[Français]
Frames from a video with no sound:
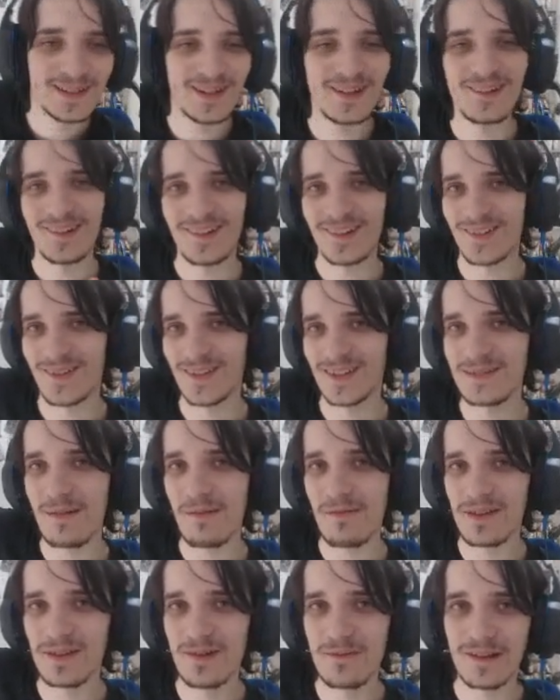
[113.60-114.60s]
Quand je faisais
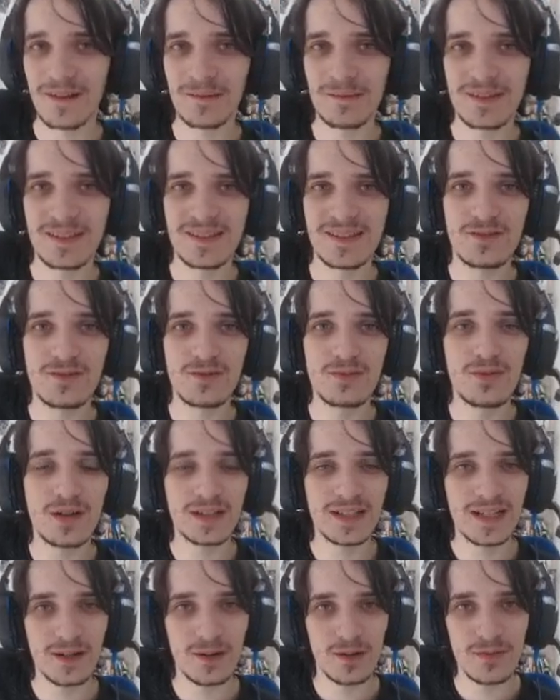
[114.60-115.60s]
ma vidéo par exemple qui disait que Cube
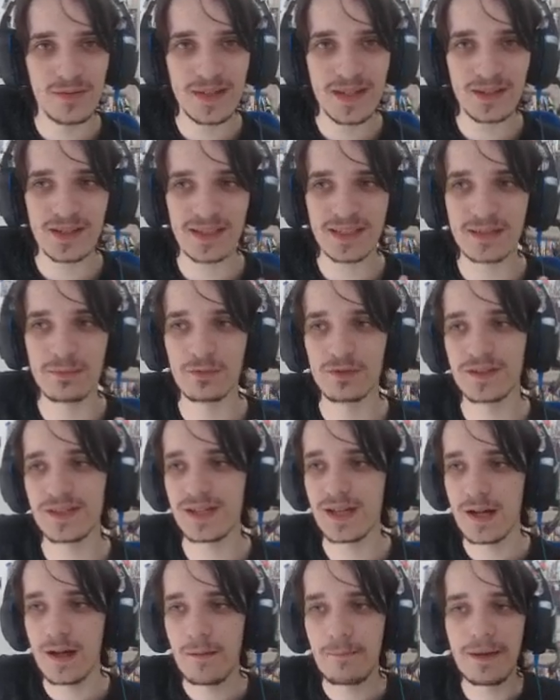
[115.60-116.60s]
World allait revenir, il y en a qui m'ont
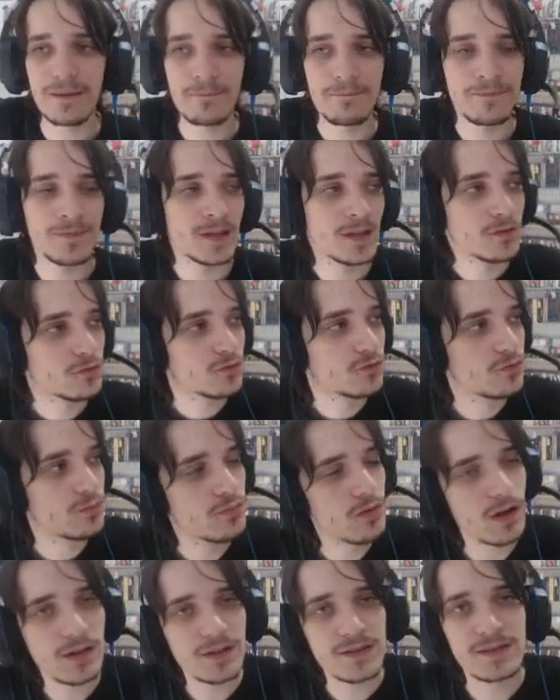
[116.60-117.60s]
dit Mais
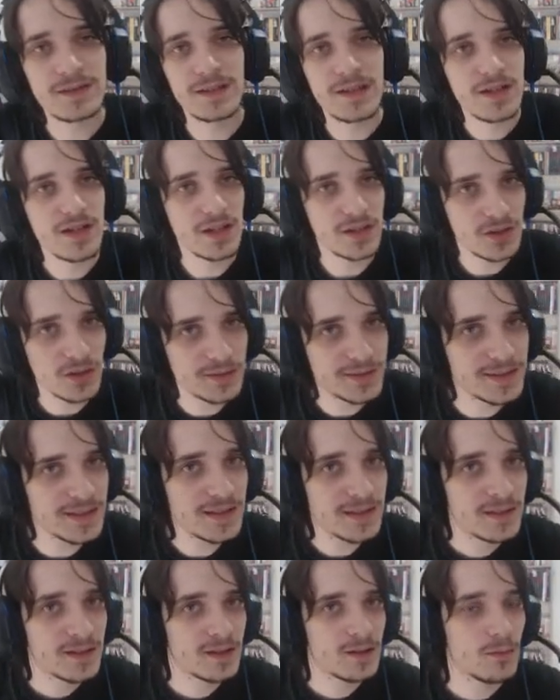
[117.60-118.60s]
Cube World c'est déjà
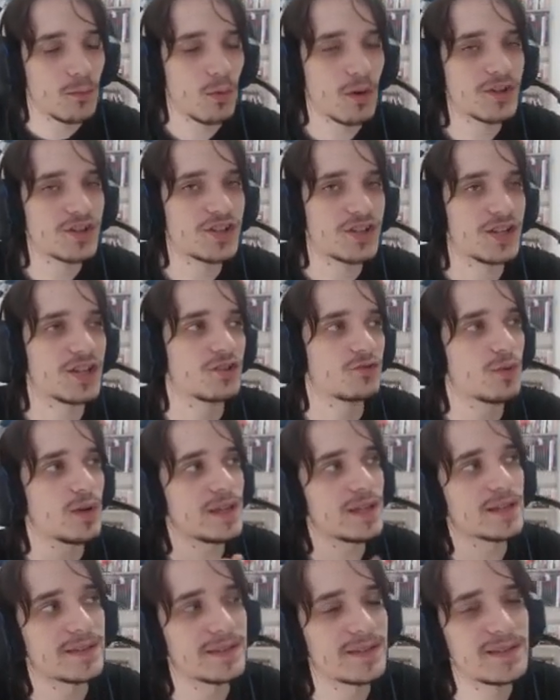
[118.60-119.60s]
sorti. Moi j'y ai
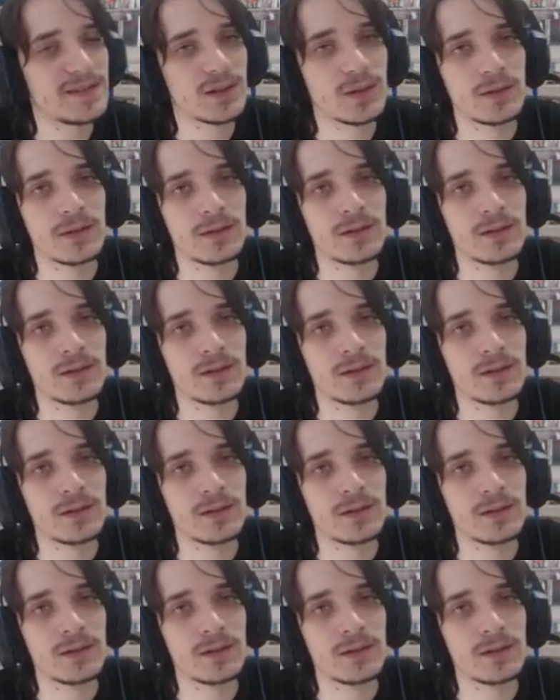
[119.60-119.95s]
joué il y a 6 ans.